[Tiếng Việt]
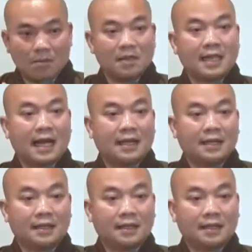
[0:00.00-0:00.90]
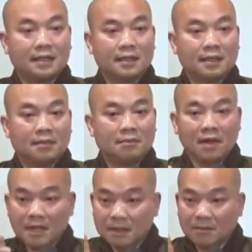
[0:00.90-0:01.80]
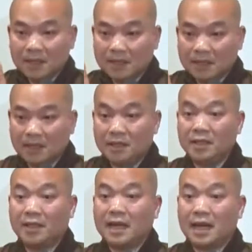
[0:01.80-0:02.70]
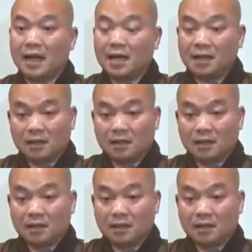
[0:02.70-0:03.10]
không có sai mấy mấy cái gì nó hiện ra